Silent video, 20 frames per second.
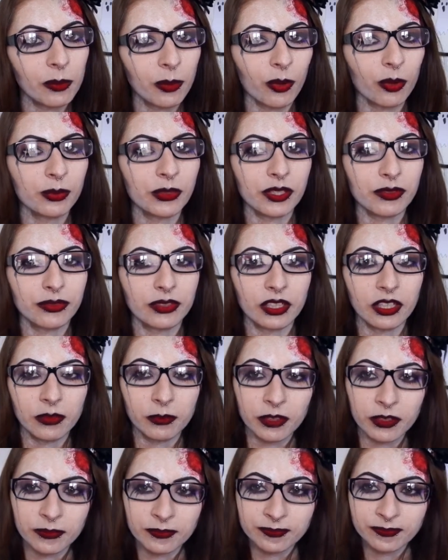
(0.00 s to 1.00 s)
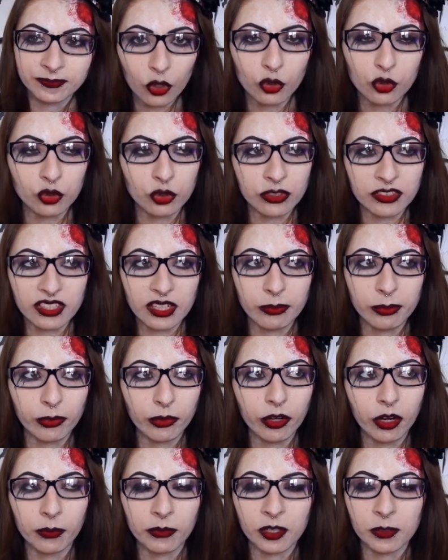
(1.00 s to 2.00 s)
le premier film. Je sais plus
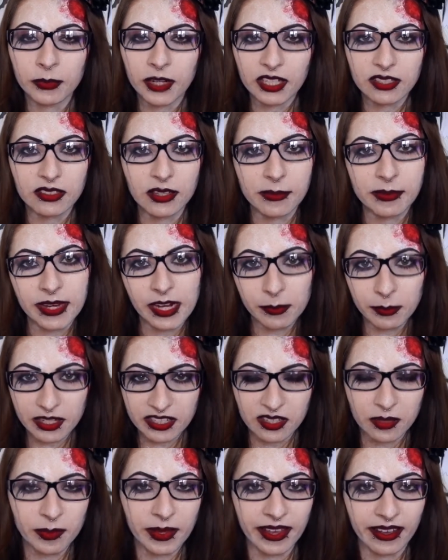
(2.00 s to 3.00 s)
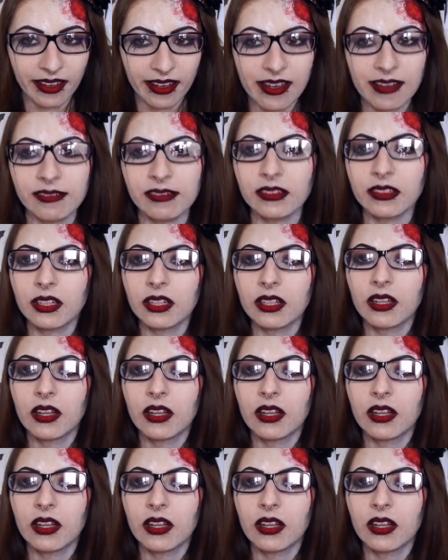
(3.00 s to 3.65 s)
comment le mec s'appelle, mais c'est pas grave.